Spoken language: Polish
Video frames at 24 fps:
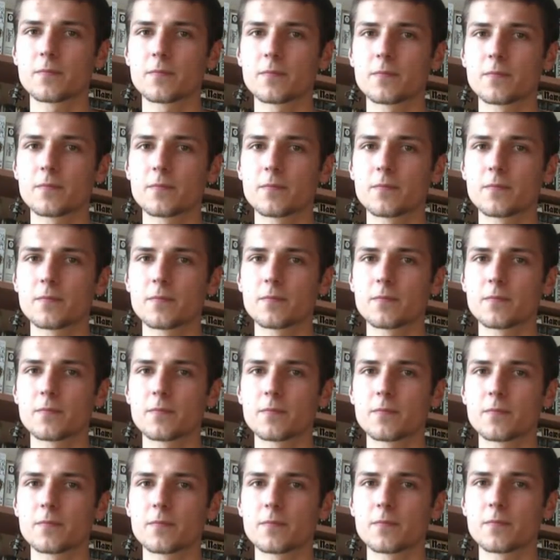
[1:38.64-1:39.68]
obejrzeć na
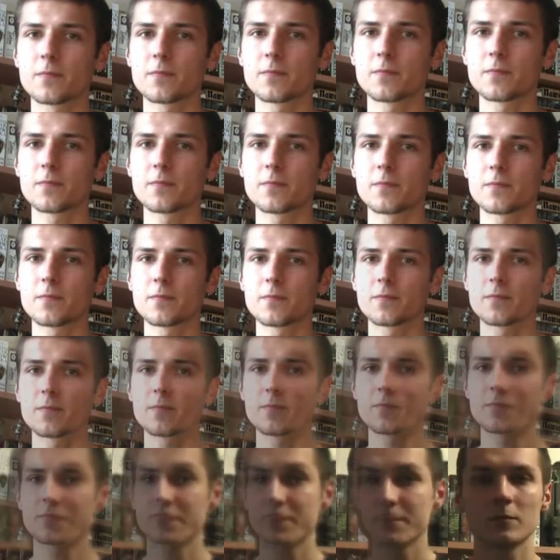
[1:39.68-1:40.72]
naszym kanale.
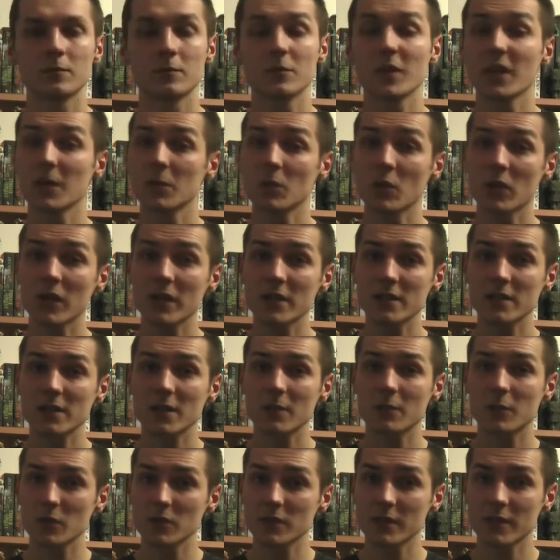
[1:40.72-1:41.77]
Miałem okazję
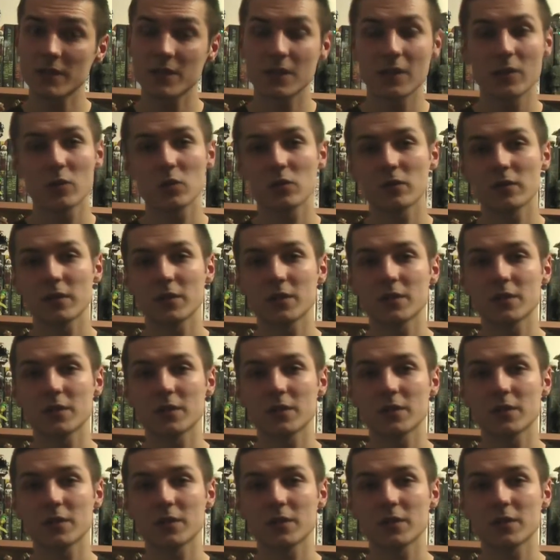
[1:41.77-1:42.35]
poznać Jarosława